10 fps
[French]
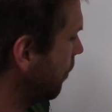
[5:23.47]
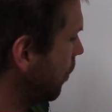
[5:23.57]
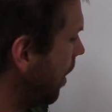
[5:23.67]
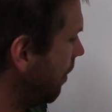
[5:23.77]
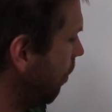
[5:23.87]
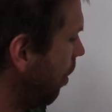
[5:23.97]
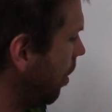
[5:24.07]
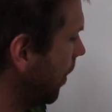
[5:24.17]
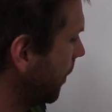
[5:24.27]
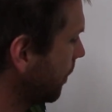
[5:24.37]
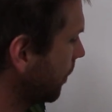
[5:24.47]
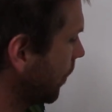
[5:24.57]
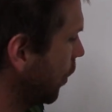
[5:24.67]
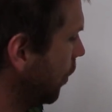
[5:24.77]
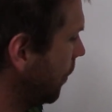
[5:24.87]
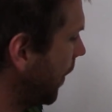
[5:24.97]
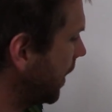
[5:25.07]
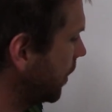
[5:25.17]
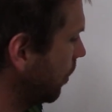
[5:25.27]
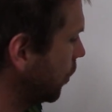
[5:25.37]
voulu avoir une
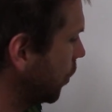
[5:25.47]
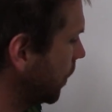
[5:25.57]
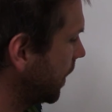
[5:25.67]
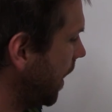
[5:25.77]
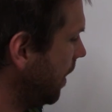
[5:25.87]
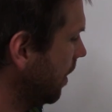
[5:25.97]
fraction sur 100.